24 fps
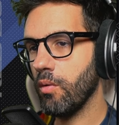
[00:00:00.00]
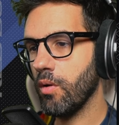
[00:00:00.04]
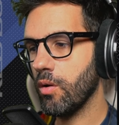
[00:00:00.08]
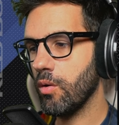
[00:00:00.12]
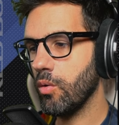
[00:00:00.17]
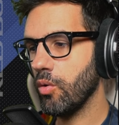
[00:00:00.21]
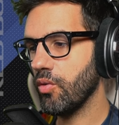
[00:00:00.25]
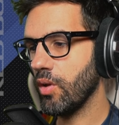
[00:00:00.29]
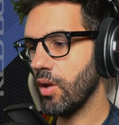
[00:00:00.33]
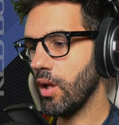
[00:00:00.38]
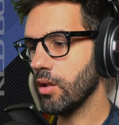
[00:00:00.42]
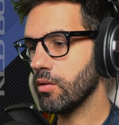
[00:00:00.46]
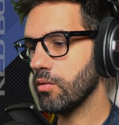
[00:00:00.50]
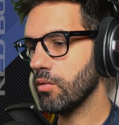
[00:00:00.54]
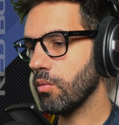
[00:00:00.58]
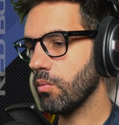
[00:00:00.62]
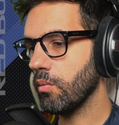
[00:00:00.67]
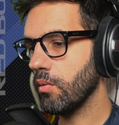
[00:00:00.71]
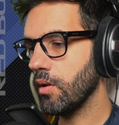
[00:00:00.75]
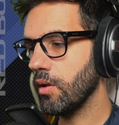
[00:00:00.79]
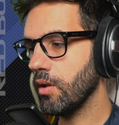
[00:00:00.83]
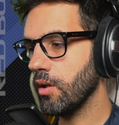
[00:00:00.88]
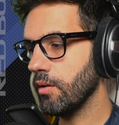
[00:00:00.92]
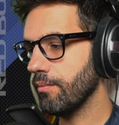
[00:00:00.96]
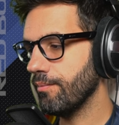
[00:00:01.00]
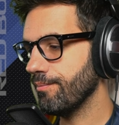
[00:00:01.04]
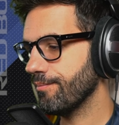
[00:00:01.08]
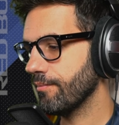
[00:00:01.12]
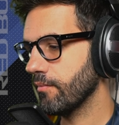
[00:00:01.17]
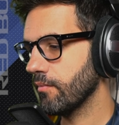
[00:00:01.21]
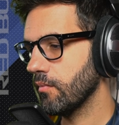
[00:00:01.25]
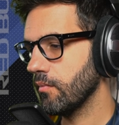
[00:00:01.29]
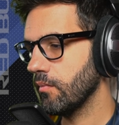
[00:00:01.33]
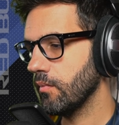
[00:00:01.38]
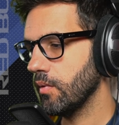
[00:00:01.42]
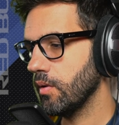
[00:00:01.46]
qualcos'altro, quindi
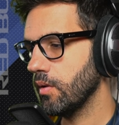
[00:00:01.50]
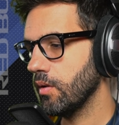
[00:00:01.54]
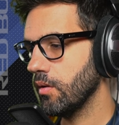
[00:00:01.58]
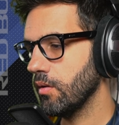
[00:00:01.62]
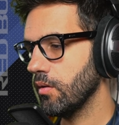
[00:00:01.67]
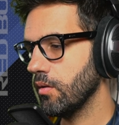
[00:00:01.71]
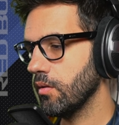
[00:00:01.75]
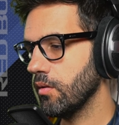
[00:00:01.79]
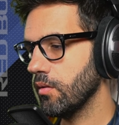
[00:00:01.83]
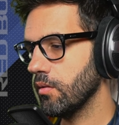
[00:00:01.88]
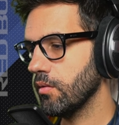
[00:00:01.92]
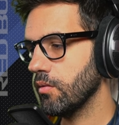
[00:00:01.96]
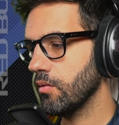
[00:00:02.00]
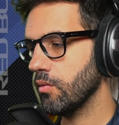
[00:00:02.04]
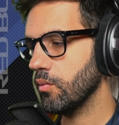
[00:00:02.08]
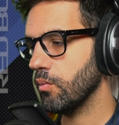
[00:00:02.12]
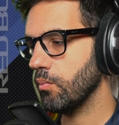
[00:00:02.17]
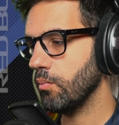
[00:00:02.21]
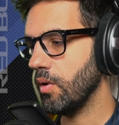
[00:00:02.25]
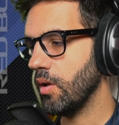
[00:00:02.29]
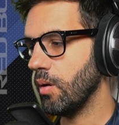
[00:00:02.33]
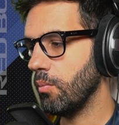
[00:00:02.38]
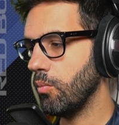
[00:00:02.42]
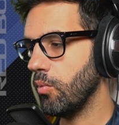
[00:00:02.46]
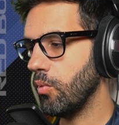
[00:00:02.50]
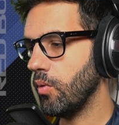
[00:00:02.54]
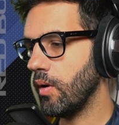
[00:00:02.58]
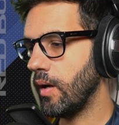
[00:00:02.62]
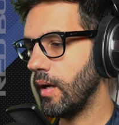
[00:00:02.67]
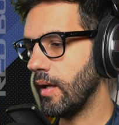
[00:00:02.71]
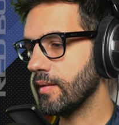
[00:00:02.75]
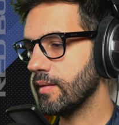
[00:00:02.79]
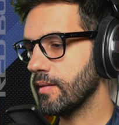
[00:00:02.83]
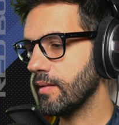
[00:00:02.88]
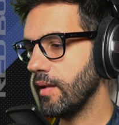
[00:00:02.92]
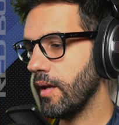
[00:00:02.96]
dobbiamo
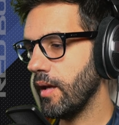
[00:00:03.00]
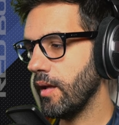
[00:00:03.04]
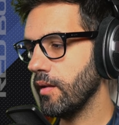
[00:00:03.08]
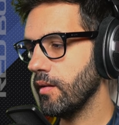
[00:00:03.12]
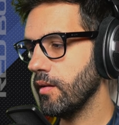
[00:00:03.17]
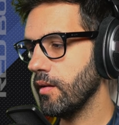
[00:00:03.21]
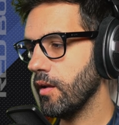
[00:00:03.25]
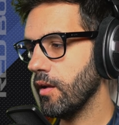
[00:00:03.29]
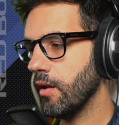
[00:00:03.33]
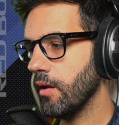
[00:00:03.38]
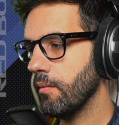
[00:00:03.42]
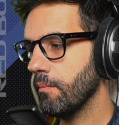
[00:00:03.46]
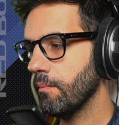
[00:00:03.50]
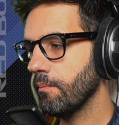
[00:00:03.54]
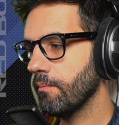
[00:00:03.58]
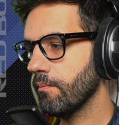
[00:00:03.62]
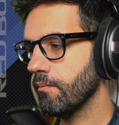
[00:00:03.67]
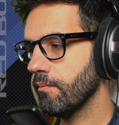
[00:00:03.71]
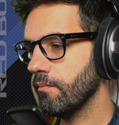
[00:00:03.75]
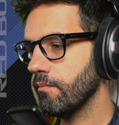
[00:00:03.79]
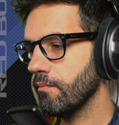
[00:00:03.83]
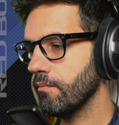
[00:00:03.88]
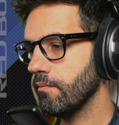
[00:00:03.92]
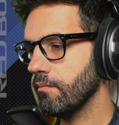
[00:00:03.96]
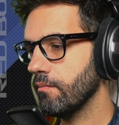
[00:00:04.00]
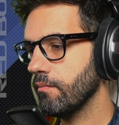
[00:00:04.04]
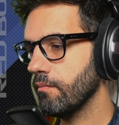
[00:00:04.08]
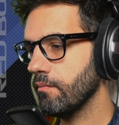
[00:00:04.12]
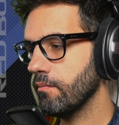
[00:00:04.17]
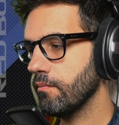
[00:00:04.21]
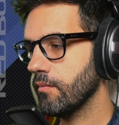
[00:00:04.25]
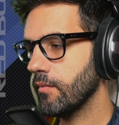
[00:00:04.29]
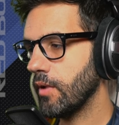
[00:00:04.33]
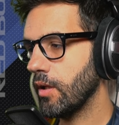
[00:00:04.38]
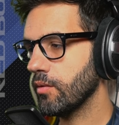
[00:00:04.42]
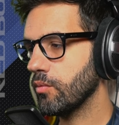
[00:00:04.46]
attendere.
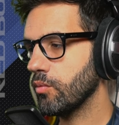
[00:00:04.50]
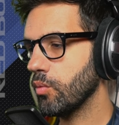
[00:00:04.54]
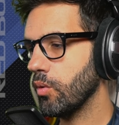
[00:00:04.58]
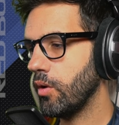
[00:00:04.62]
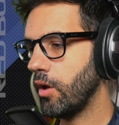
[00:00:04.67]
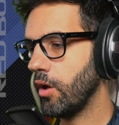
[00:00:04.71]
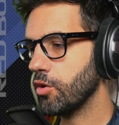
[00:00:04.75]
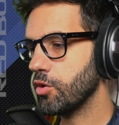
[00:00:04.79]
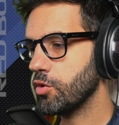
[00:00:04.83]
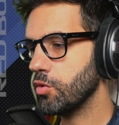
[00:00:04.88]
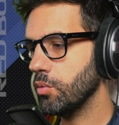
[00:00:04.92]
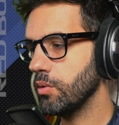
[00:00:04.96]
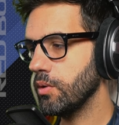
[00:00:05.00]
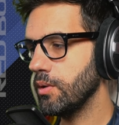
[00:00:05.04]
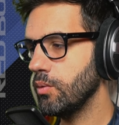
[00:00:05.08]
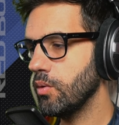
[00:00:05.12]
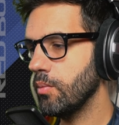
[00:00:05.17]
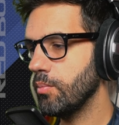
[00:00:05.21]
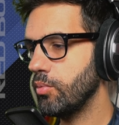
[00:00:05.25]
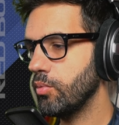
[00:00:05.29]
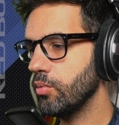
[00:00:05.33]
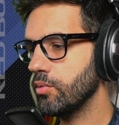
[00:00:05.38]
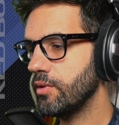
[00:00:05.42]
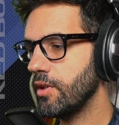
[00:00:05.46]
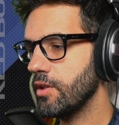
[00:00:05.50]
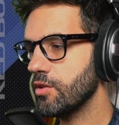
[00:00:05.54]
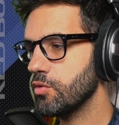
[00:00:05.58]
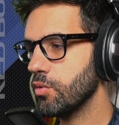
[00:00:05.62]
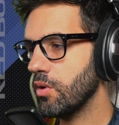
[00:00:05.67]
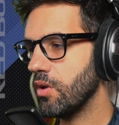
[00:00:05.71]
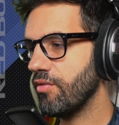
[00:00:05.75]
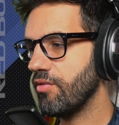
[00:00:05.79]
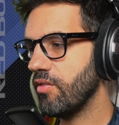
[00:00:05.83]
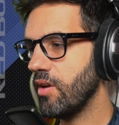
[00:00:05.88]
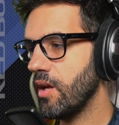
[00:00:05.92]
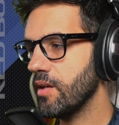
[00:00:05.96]
Tanto cresciuto di due punti su
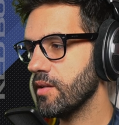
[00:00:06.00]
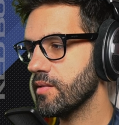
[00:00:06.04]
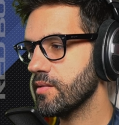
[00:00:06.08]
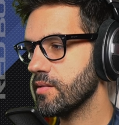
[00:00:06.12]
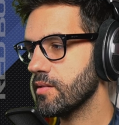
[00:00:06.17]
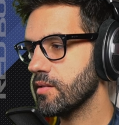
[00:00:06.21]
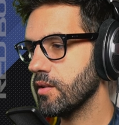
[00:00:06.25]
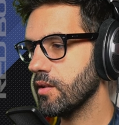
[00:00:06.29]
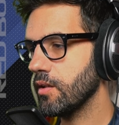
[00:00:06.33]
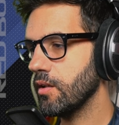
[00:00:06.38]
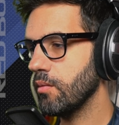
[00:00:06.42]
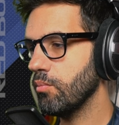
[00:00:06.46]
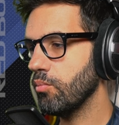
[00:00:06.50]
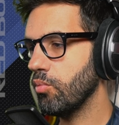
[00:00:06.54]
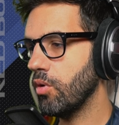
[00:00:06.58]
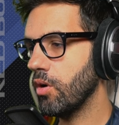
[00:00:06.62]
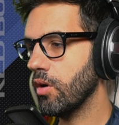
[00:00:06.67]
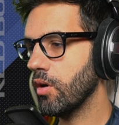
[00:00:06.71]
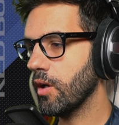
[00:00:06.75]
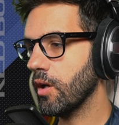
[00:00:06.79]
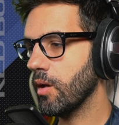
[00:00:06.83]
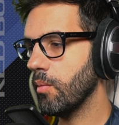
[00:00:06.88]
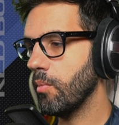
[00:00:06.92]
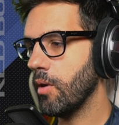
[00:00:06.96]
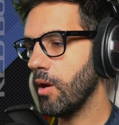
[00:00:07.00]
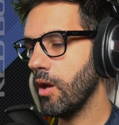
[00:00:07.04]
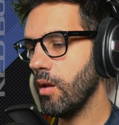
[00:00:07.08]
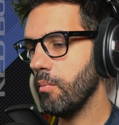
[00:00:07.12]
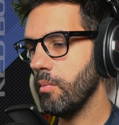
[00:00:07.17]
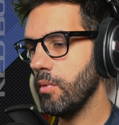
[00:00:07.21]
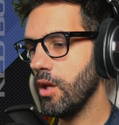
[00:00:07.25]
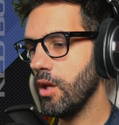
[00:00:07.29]
riflessi il buon Gabriele